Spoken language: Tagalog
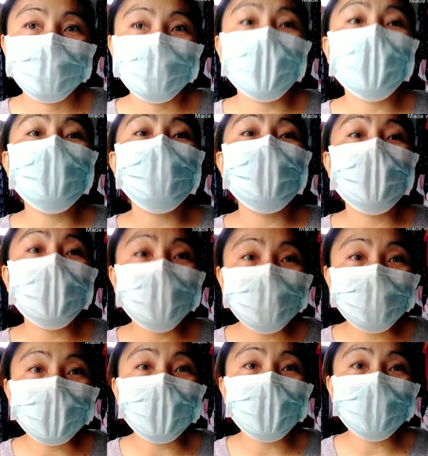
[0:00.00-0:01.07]
Pero meron
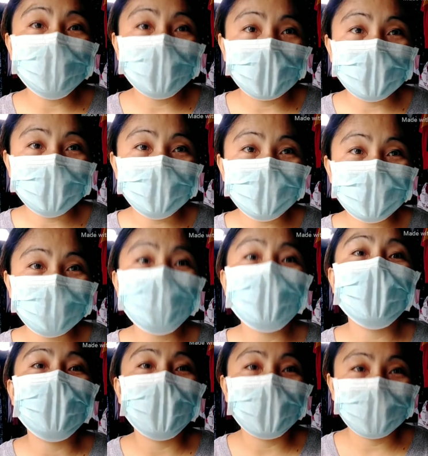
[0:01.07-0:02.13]
po ako niyan sa
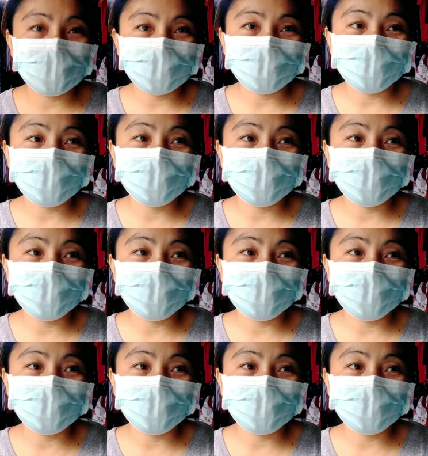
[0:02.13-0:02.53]
bahay ko.